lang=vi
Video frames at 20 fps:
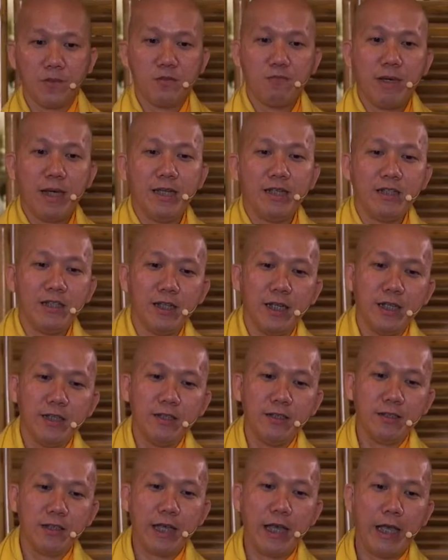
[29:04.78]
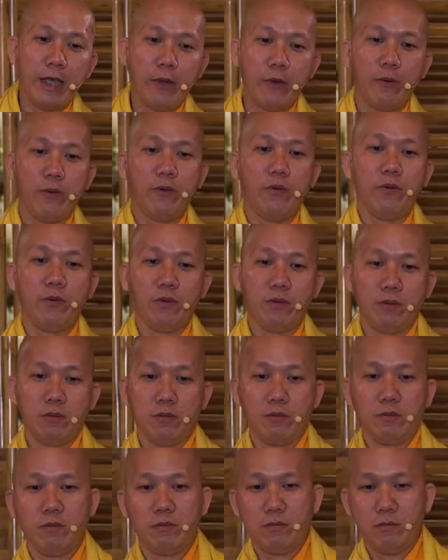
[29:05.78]
cái bẫy nó để với keo
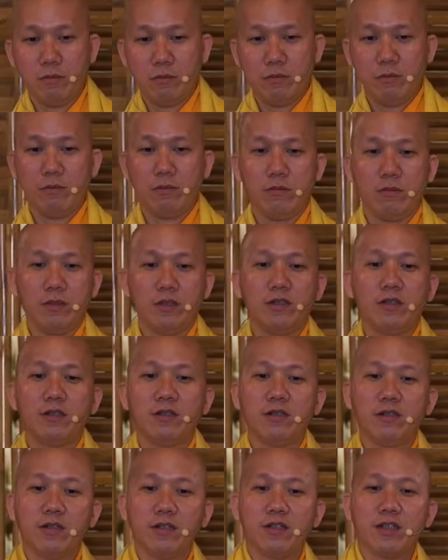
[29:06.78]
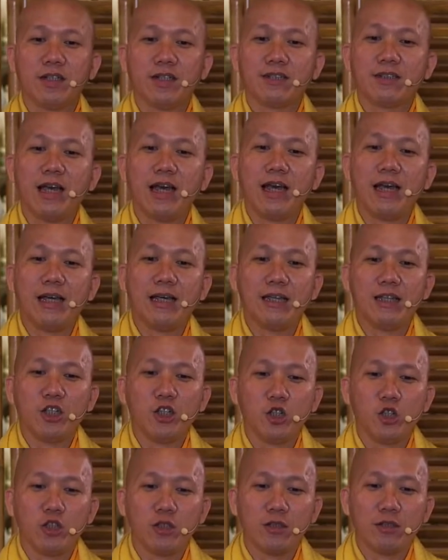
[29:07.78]
cái đưa cái tài
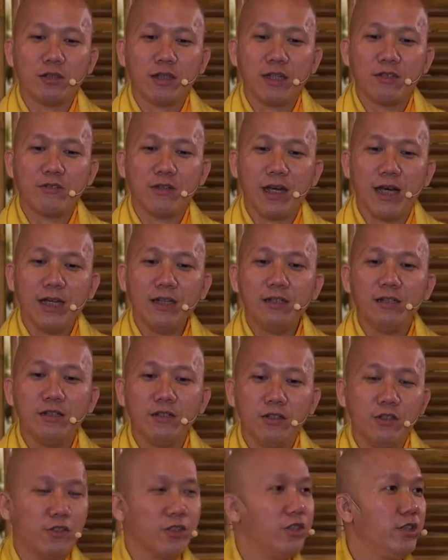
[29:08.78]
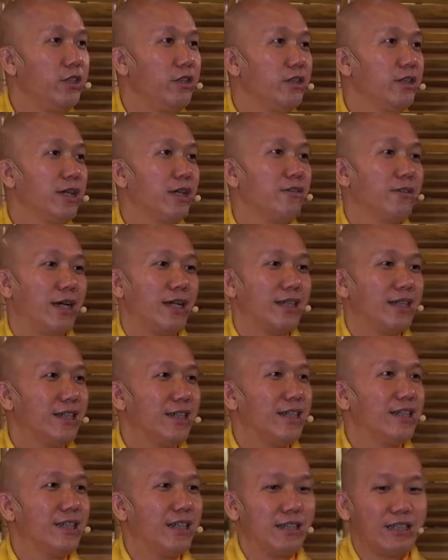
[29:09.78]
tay phải đưa vào cái dính tay phải cái
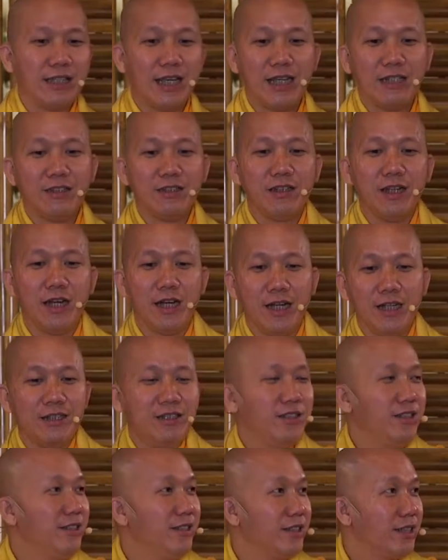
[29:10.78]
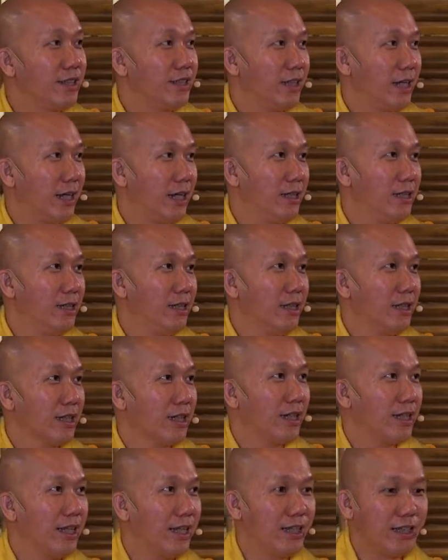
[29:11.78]
lấy tay trái nó gỡ cái dính tay trái
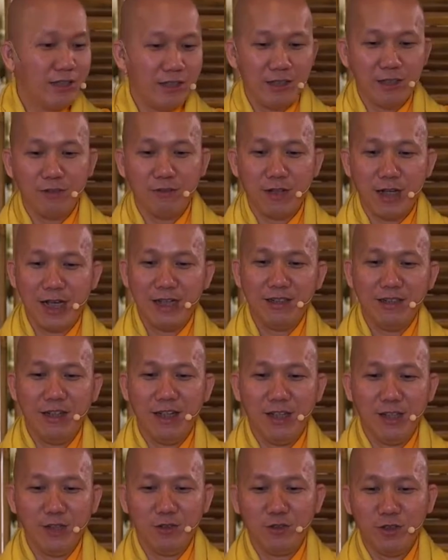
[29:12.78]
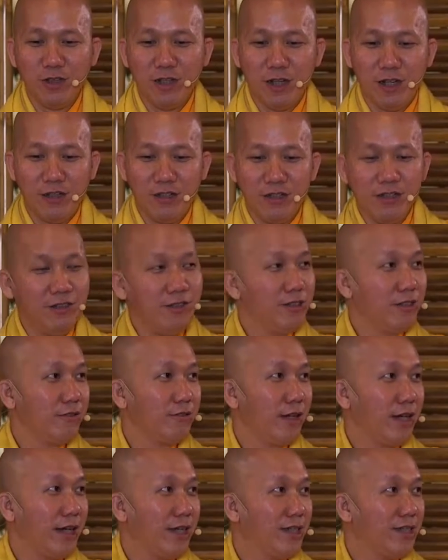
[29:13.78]
cái lấy cái chân phải nó để vô nó gỡ dính
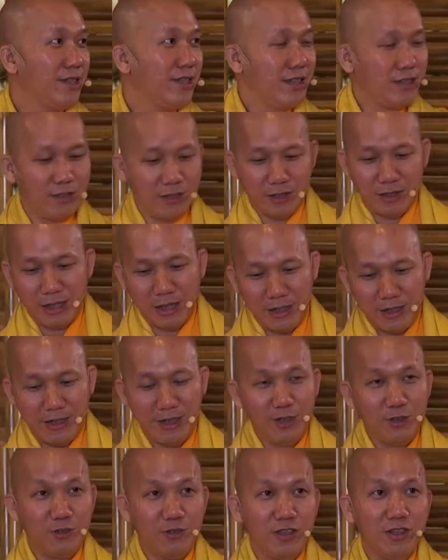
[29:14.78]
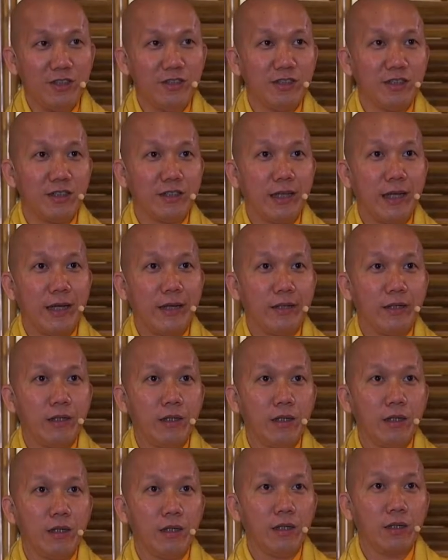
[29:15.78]
chân phải cái lấy chân trái để vô dính chân trái
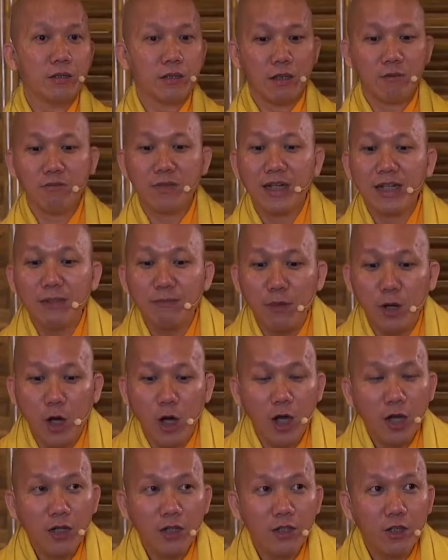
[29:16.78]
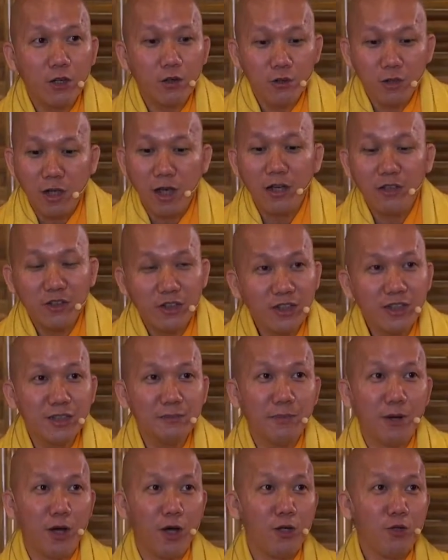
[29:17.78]
xong lấy cái mỏ vô gỡ chính
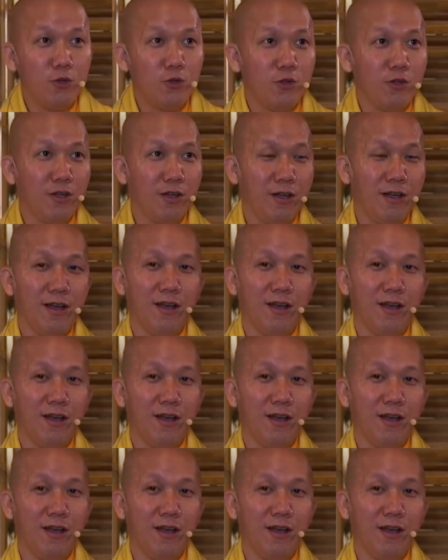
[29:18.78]
cái mỏ luôn